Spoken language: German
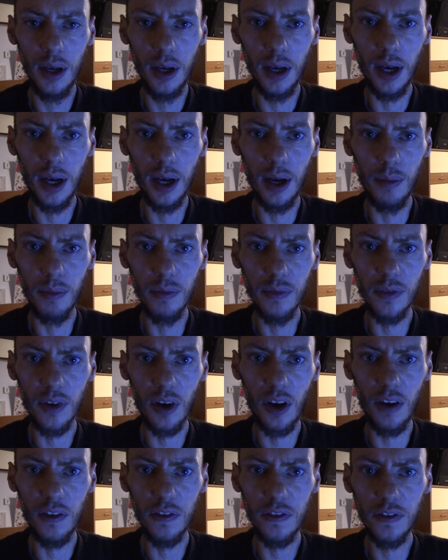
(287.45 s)
ähm,
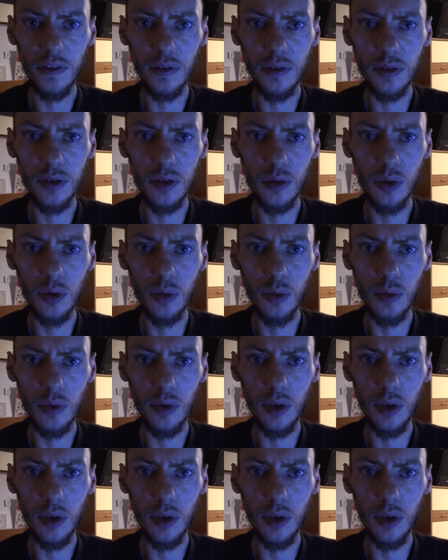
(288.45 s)
rauf zu